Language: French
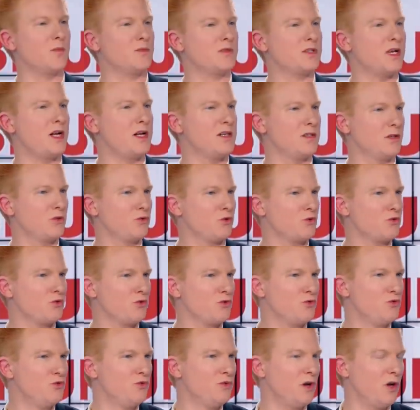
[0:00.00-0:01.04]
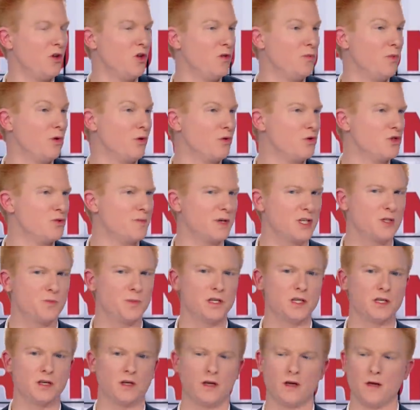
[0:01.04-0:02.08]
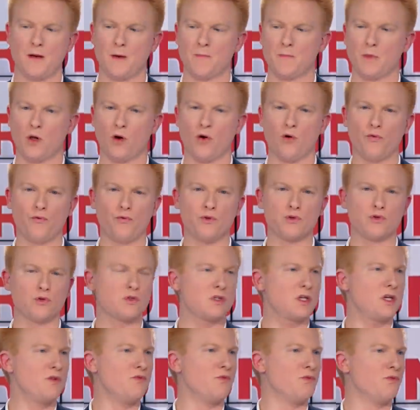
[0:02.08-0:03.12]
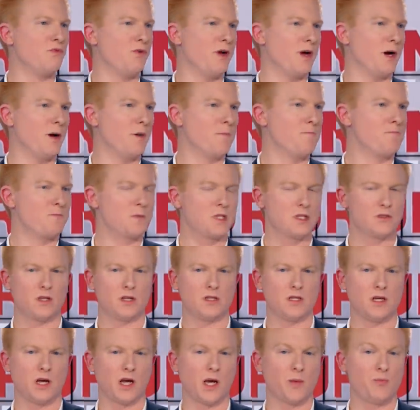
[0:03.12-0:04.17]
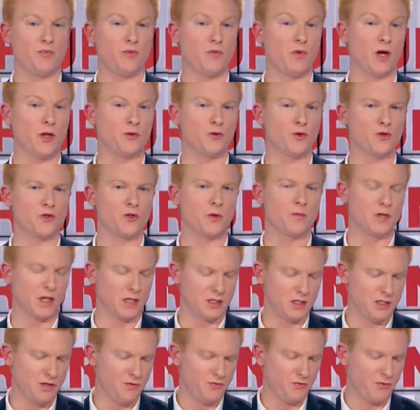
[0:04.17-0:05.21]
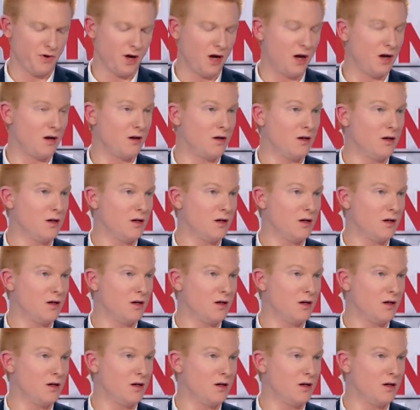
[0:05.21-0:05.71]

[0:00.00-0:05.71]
comme ça les intentions du gouvernement. Je m'explique. En faisant ce qu'ils vont faire, c'est-à-dire répondre à deux objectifs. Un,